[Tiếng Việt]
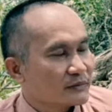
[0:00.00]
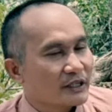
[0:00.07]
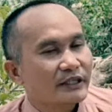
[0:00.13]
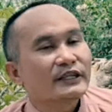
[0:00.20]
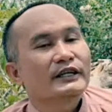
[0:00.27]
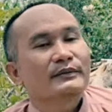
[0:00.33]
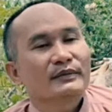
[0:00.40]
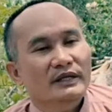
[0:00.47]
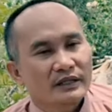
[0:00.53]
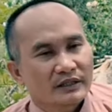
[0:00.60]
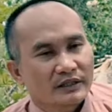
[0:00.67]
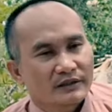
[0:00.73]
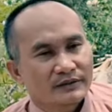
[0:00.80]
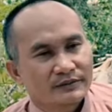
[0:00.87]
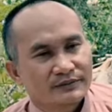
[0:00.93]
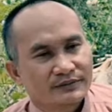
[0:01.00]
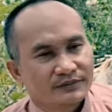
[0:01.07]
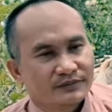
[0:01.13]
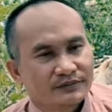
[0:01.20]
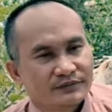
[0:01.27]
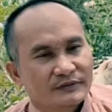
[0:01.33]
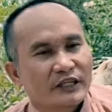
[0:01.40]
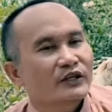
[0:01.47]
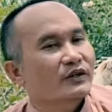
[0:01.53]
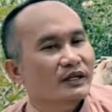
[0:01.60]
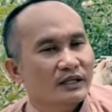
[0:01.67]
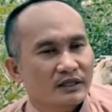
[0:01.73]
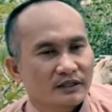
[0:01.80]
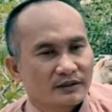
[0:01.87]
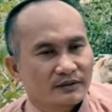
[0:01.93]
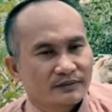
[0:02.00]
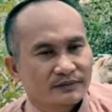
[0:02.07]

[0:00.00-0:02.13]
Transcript: về tìm lại nhé lại có hết